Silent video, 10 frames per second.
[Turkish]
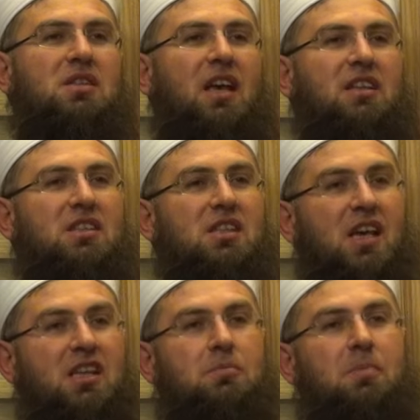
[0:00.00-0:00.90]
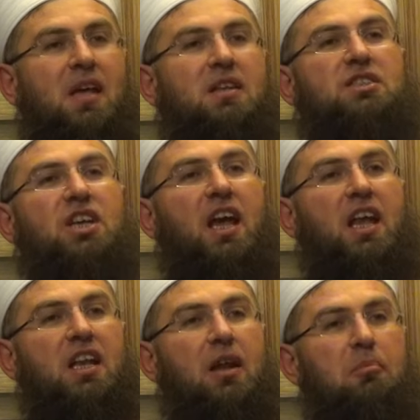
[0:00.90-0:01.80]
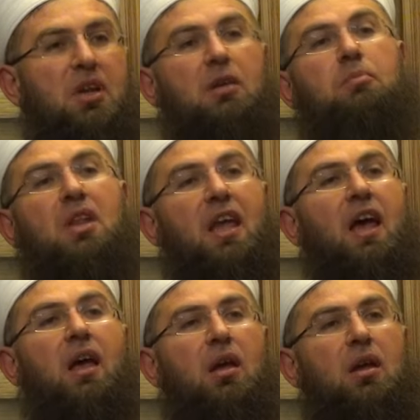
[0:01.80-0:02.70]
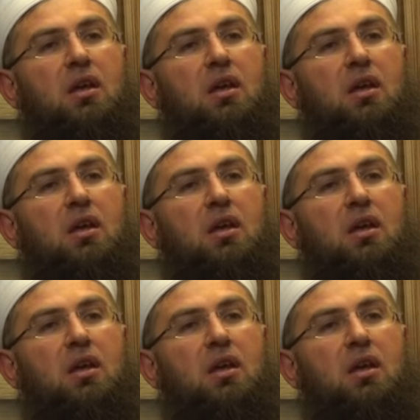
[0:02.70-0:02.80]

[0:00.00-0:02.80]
kesin kez ben cehennemliyim diye